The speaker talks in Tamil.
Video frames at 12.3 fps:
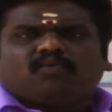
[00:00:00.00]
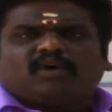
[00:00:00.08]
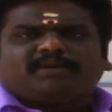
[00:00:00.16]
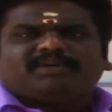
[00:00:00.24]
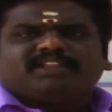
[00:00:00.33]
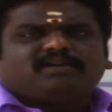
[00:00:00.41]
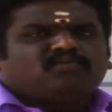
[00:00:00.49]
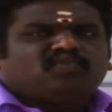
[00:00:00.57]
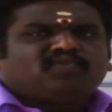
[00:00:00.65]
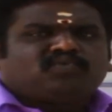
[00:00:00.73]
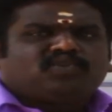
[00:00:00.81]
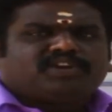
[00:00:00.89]
ஒன்பதில்
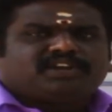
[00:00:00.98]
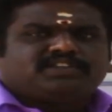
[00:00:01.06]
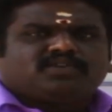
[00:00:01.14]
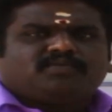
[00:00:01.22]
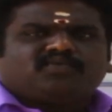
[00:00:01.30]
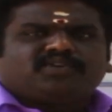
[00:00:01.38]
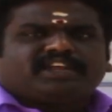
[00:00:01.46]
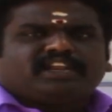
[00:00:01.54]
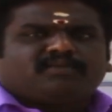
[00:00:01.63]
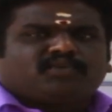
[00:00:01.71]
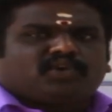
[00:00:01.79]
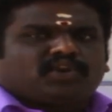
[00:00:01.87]
மூணு மூணு இருக்குது ஸோ மூணு
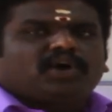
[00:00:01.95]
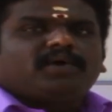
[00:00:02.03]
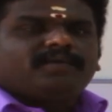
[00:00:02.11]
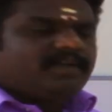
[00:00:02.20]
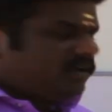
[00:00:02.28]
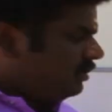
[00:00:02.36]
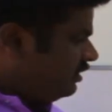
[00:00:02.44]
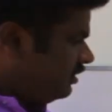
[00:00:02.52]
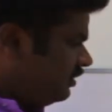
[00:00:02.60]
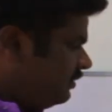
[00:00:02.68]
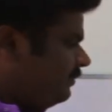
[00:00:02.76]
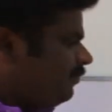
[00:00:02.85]
கீழே போட்டோம்
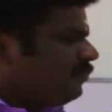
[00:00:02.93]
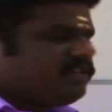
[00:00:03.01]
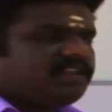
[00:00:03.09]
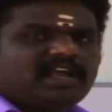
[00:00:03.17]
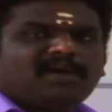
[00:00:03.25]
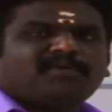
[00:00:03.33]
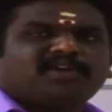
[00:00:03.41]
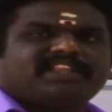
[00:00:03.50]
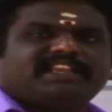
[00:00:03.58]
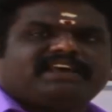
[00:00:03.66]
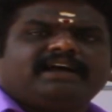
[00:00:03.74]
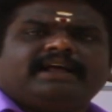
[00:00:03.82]
அப்புறம்
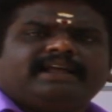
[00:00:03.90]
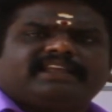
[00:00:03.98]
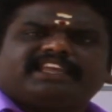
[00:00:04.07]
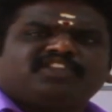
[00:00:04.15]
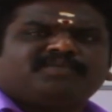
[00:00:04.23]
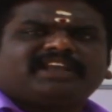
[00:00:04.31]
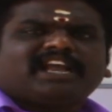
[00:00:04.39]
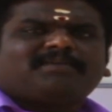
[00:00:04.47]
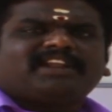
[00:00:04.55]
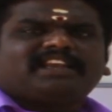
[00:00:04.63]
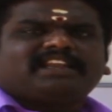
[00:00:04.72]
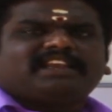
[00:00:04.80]
இதில் எதுவுமே
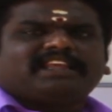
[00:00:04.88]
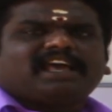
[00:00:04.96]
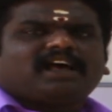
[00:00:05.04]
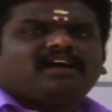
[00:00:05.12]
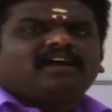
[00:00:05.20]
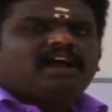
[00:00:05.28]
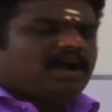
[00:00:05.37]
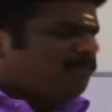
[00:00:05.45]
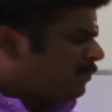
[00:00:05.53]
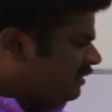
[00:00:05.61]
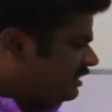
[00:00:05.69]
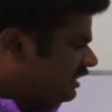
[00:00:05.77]
காமனாக இல்லை இல்லையா
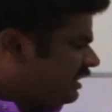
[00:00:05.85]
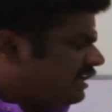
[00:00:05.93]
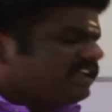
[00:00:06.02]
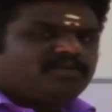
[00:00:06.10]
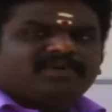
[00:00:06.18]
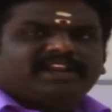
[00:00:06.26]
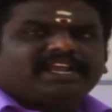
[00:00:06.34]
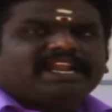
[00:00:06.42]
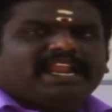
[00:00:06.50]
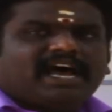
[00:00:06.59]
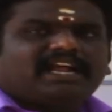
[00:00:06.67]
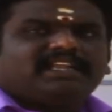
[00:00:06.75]
அப்போ இங்கே என்ன இருக்குது
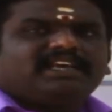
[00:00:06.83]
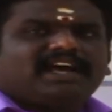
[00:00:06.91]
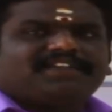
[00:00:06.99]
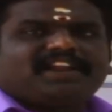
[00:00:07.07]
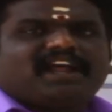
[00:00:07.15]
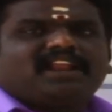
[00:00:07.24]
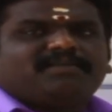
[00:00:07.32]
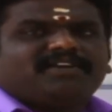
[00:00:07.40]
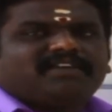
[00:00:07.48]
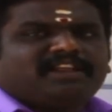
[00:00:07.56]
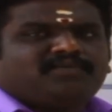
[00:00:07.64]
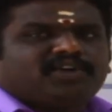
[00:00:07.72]
பாருங்கள் நாலு அந்த நாலு
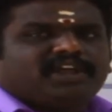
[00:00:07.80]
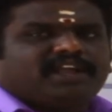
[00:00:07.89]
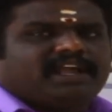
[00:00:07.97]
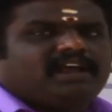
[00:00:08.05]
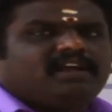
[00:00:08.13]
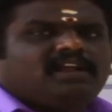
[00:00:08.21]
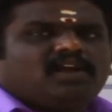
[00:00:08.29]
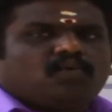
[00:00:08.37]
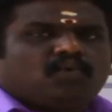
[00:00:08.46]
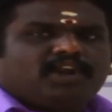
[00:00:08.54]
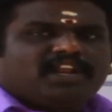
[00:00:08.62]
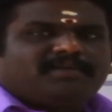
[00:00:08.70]
அப்படியே வெளியே போட்டுங்க
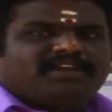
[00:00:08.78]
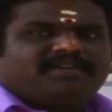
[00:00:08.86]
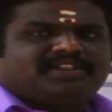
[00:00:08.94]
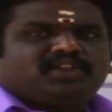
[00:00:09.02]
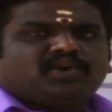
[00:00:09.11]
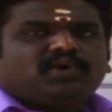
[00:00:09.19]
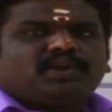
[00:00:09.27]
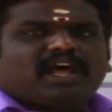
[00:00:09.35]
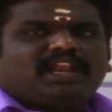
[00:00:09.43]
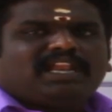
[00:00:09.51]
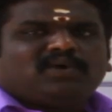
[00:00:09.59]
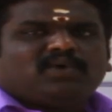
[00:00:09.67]
ஒன்று அப்படியே வந்துடும்
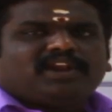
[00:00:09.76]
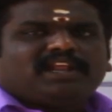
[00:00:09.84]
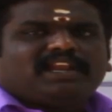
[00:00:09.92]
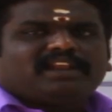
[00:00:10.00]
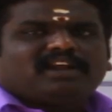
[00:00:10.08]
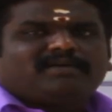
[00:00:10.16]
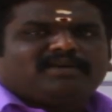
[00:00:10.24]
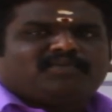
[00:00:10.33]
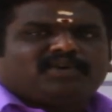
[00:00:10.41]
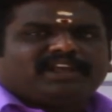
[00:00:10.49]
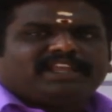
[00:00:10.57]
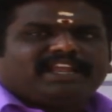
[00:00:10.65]
நாலில் ஒரு நாள் இருக்குது அப்படியே
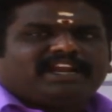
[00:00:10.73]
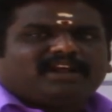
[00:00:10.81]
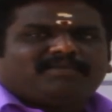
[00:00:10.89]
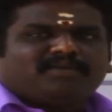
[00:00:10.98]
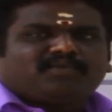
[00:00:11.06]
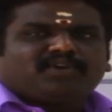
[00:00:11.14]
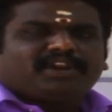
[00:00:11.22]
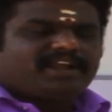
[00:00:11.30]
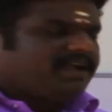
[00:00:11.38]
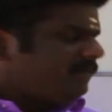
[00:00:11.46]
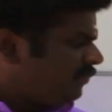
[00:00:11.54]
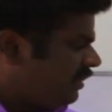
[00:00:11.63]
போடுங்க ஏழு அப்படியே போட்டுருங்க